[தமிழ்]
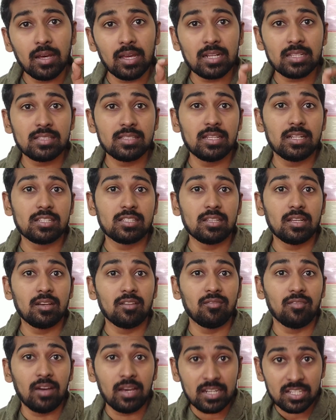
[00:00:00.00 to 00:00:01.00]
அரசியல்
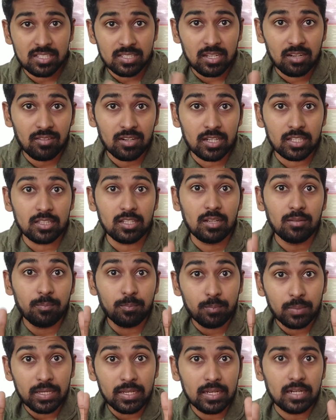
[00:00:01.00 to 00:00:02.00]
அரசியல் வட்டத்தில்
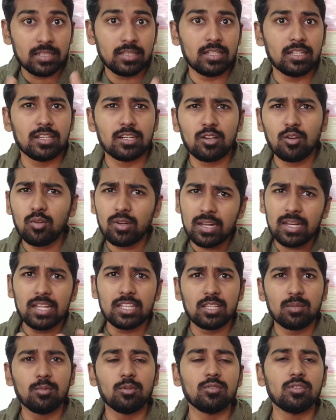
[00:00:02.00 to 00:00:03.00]
பெரிய இடத்துல இருக்கவங்களுக்கு
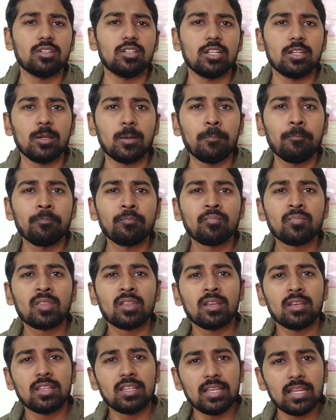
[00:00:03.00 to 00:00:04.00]
எல்லாத்துக்குமே வந்துட்டு தெரியும்
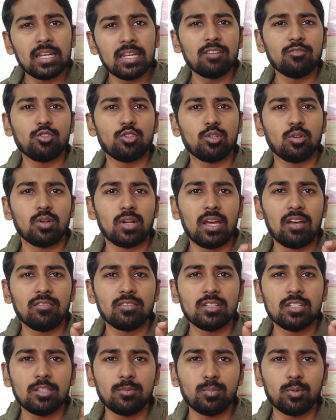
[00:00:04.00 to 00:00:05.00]
இது என்ன விஷயம் நான்
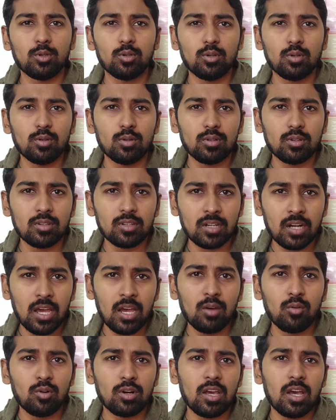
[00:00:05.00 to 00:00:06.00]
வந்துட்டு இப்போது
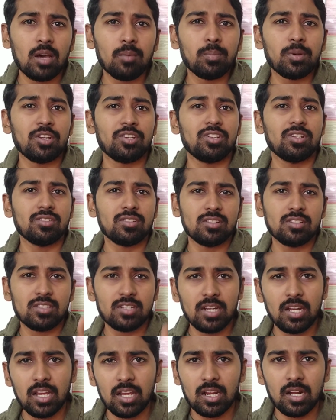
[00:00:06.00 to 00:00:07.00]
ராவோட ஆப்ரேஷன்ஸ் இன்
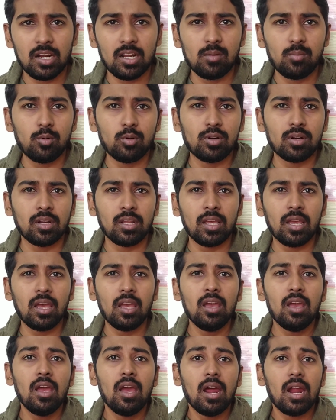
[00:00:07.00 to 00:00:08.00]
ஸ்ரீலங்கான்னு நான் போட்டிருக்கேன்
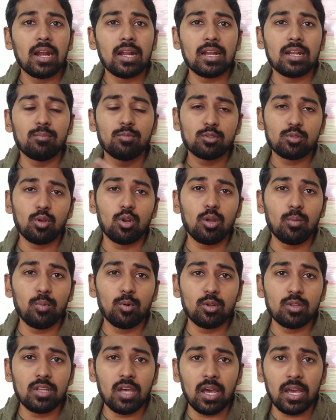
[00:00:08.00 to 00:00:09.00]
ஆனால் நான் இப்போ சொல்ல
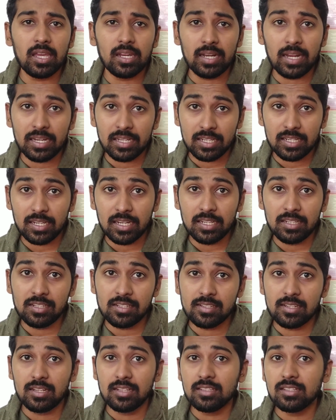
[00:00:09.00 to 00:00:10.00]
போகிறது ஆய் நைன்டீன்
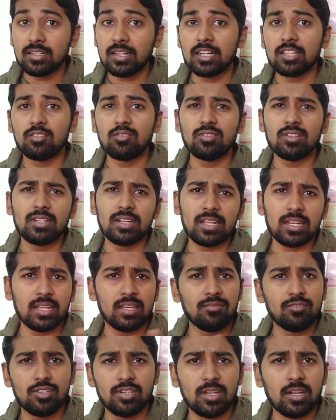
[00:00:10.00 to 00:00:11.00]
எயிட்டிஸ்லேருந்து நடந்த வந்து
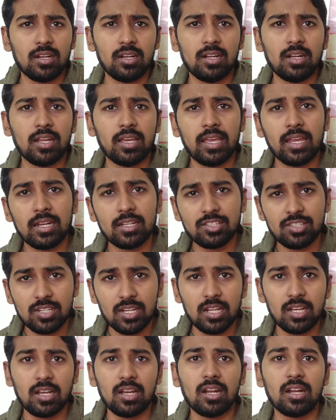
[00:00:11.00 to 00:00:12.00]
நிறையா விஷயங்கள் இல்லை ஏன்னா
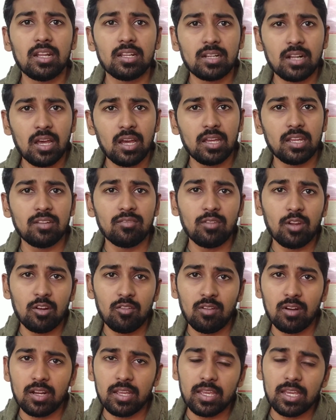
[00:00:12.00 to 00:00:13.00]
ஸ்ரீலங்காவில் ரா
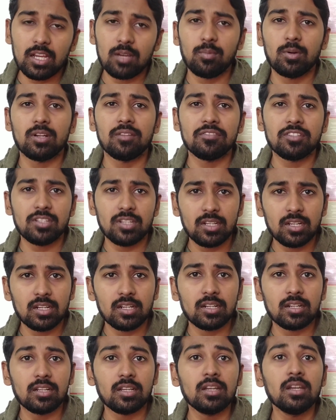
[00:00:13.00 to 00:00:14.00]
இன்வால்வ் ஆன ஏகப்பட்ட
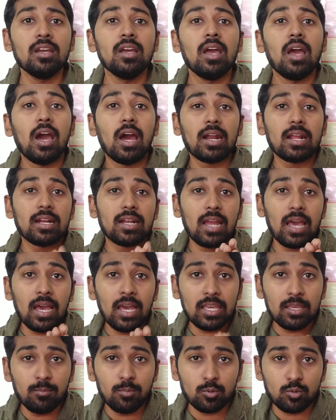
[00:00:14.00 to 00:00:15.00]
விஷயங்கள் இருக்குது ஆனால்
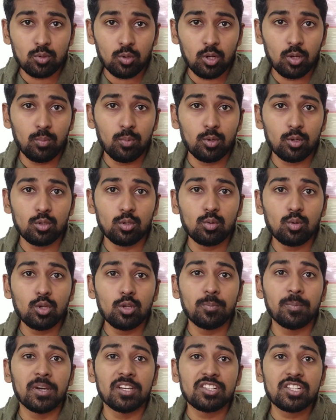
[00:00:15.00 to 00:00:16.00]
நான் இப்போ சொல்ல போகிறது
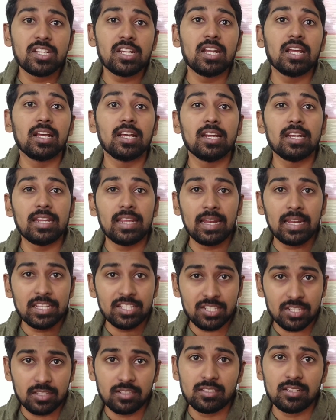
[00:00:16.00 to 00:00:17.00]
குறிப்பாக ஸ்ரீலங்கன்
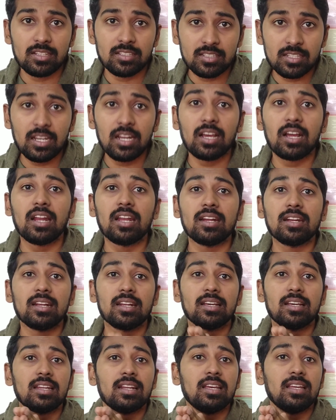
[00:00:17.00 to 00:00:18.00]
எலெக்ஷன்ஸில் ஸ்ரீலங்காவில்
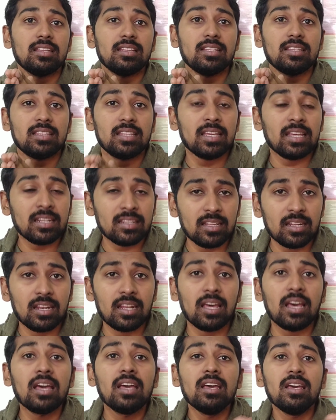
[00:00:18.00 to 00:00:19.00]
நடக்கிற அந்த
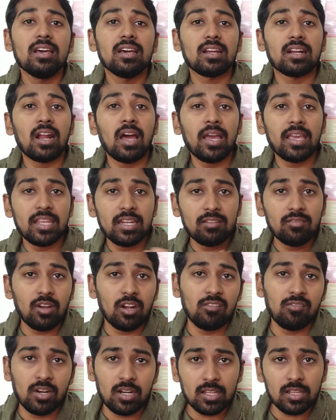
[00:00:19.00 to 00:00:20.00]
தேர்தலில் ரா
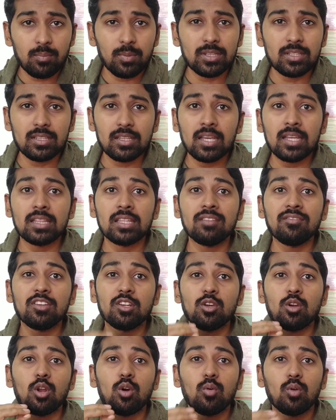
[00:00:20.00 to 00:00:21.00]
இன்வால்வ் ஆனதை பற்றி தான் இந்த வீடியோவில்